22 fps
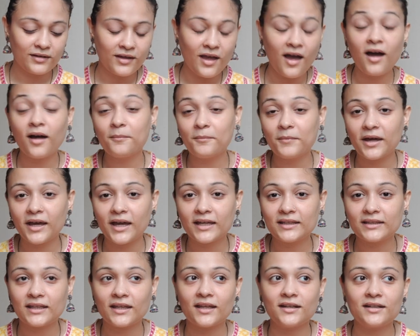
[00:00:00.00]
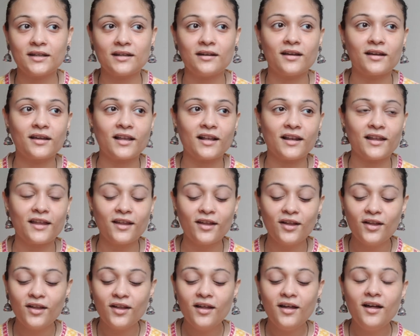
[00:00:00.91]
यहाँ हम गए थे डिनर के
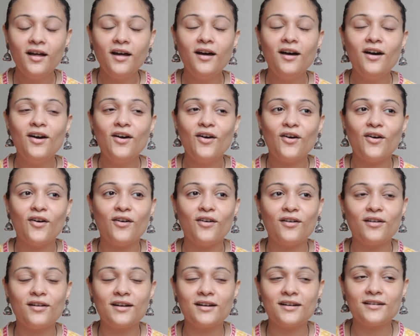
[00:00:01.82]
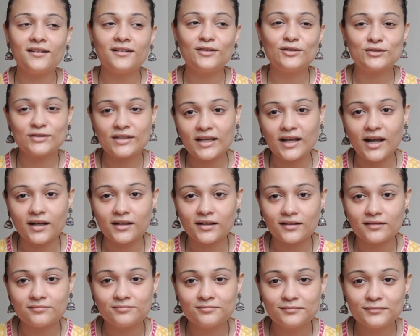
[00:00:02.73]
लिए और उसने
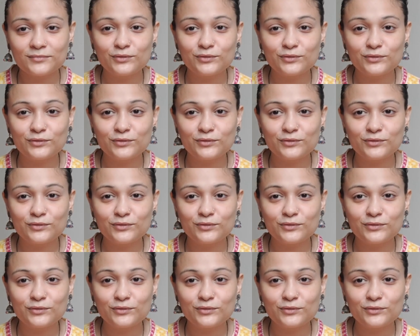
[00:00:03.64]
काटा